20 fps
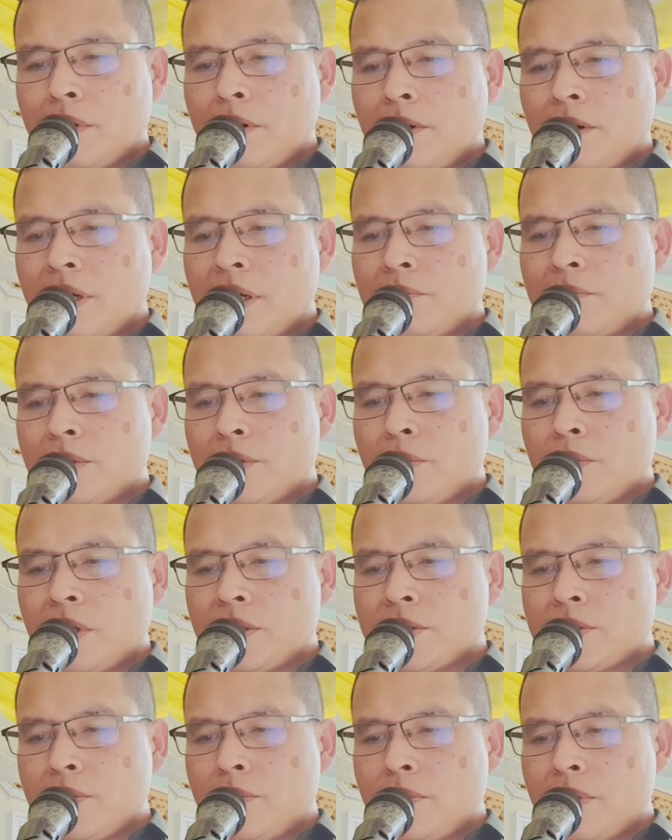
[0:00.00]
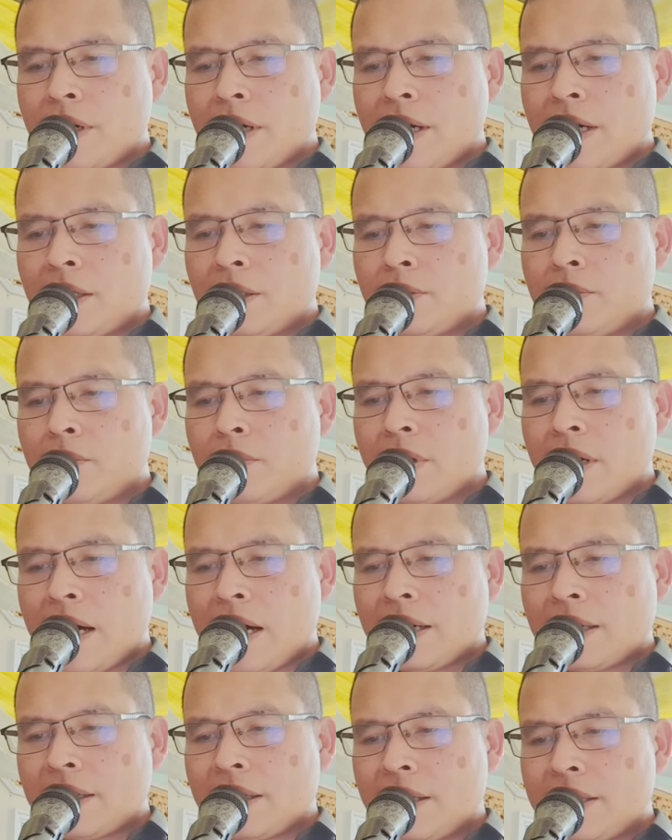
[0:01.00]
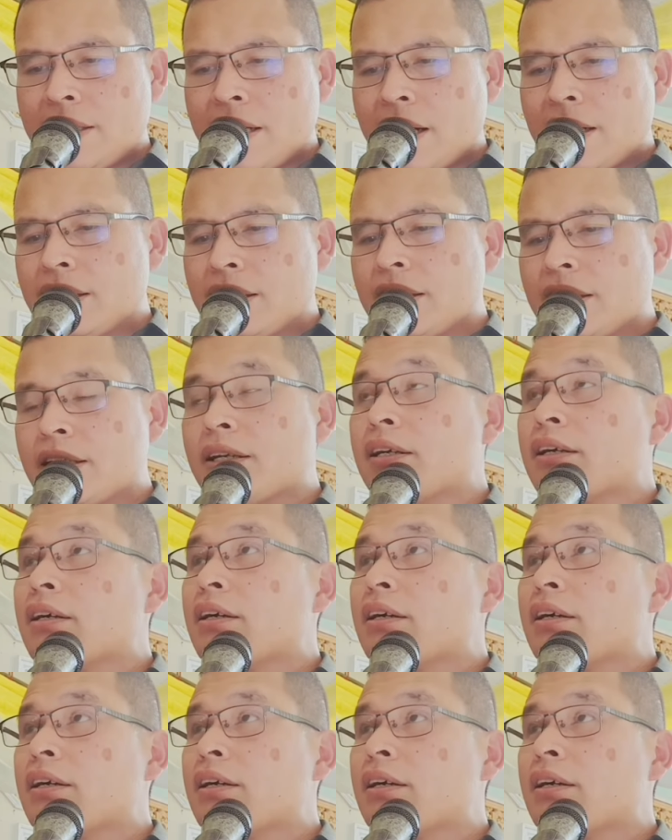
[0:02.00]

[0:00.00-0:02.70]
พ่อลำจวนสู้งานทุกด่านขยัน